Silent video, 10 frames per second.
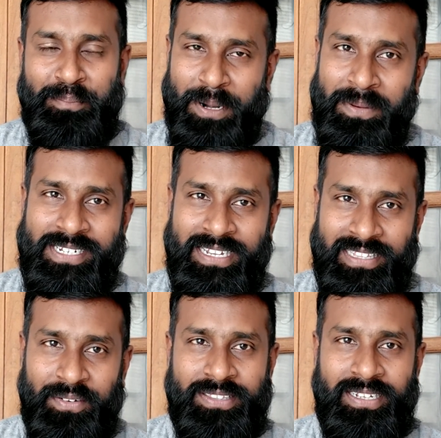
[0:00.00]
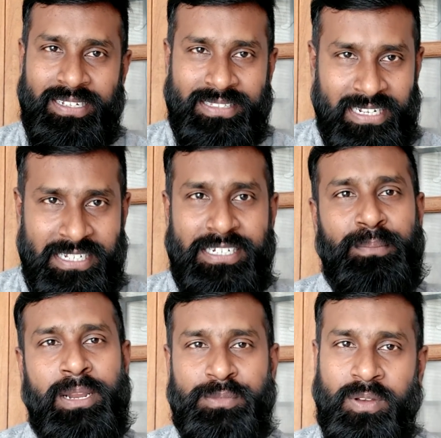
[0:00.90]
பிரம்மஸ்ரீ தவத்திரு
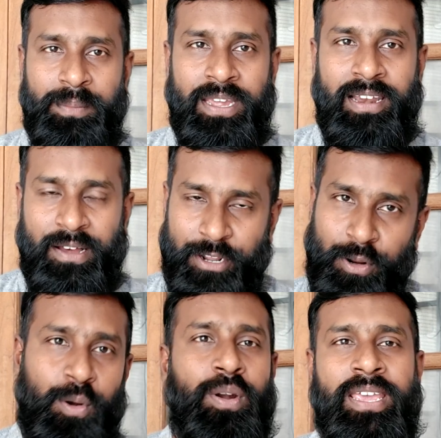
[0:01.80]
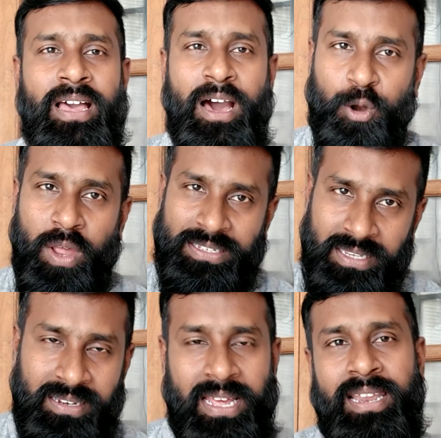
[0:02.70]
திருச்சிட்டம்பலம் சுவாமிகள் அவர்களுடைய
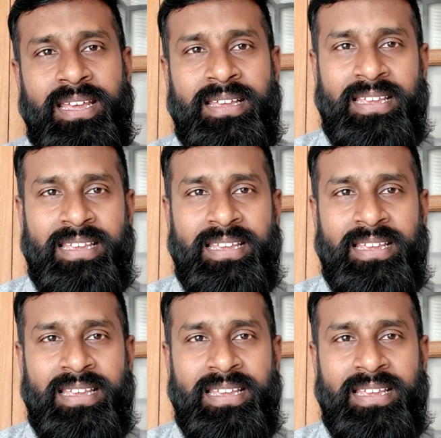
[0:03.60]
அருளாசியினால